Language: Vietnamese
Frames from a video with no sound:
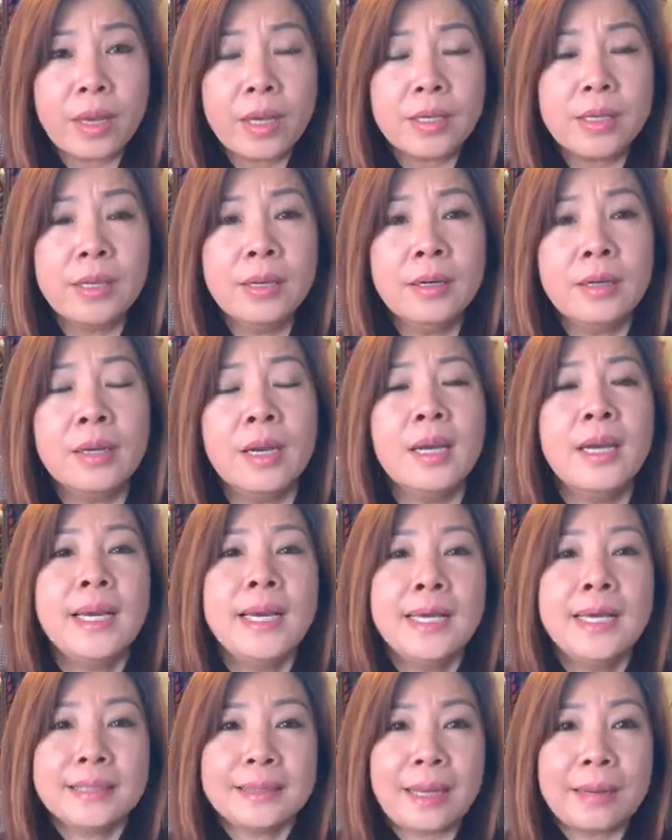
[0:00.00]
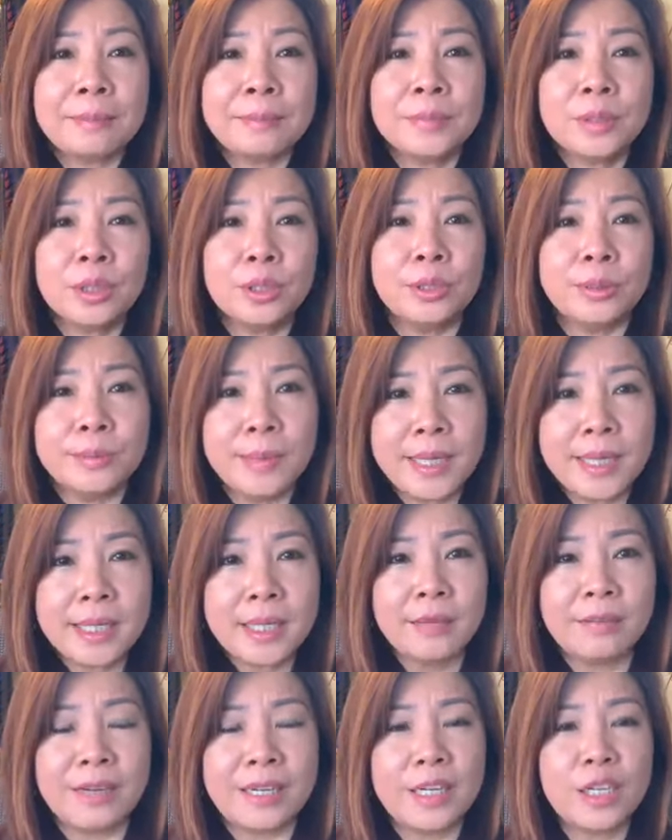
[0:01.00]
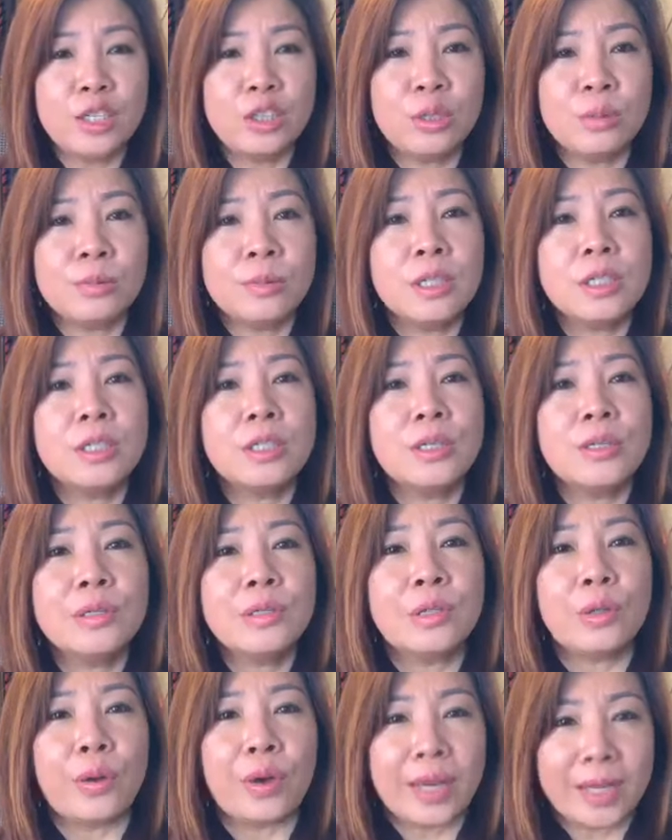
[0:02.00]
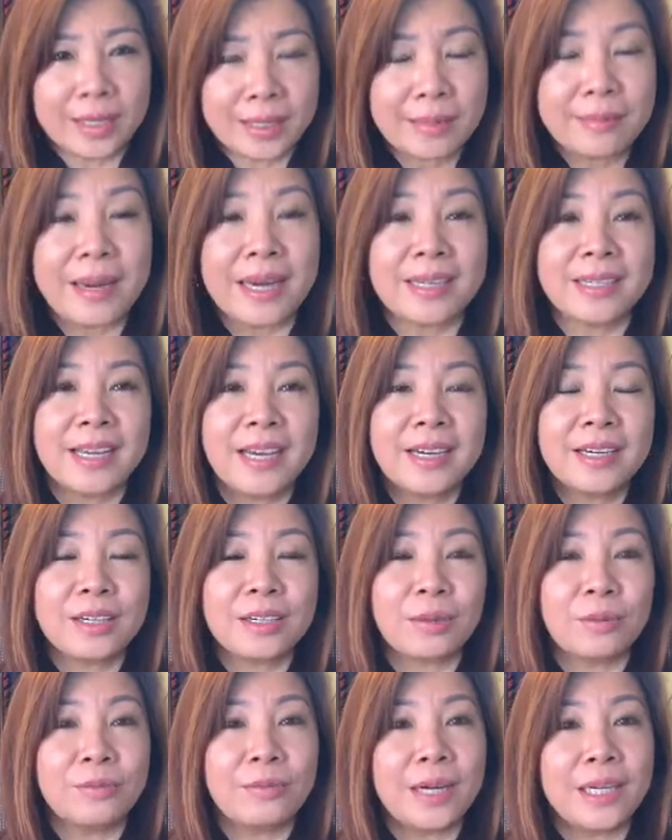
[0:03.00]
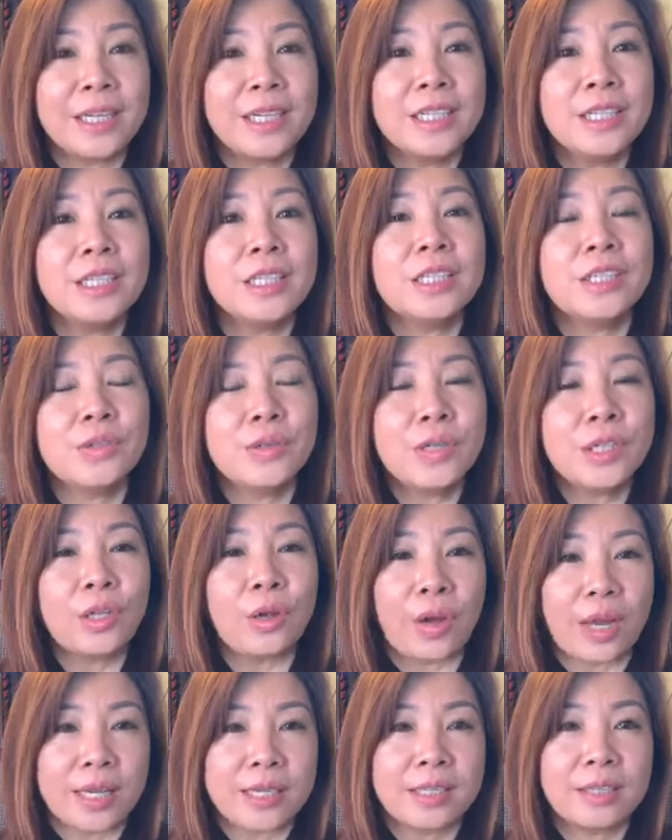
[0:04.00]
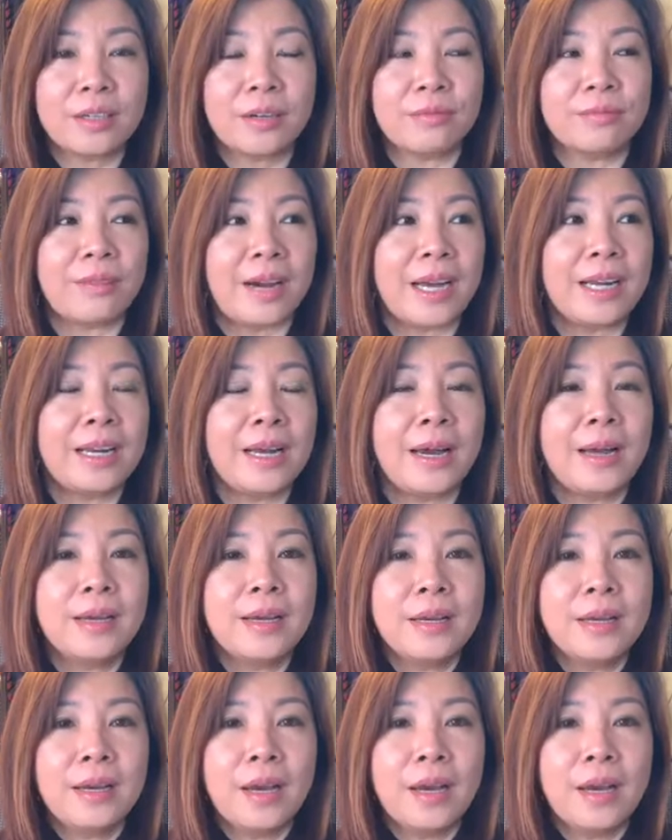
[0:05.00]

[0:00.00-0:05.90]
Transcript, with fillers: nhưng tâm từ bi nó phải đi chung với trí tuệ các bạn nhé cũng phải đi với trí tuệ chứ không phải là